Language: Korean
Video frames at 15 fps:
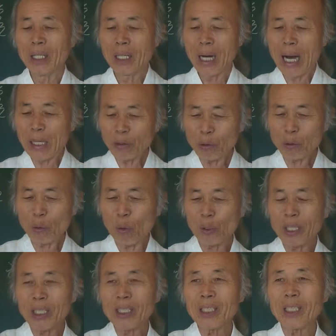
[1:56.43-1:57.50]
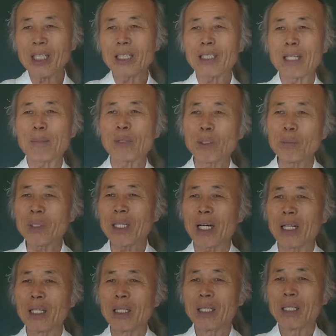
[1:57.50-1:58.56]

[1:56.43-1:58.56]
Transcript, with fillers: 아주 고래 길이가 짧습니다.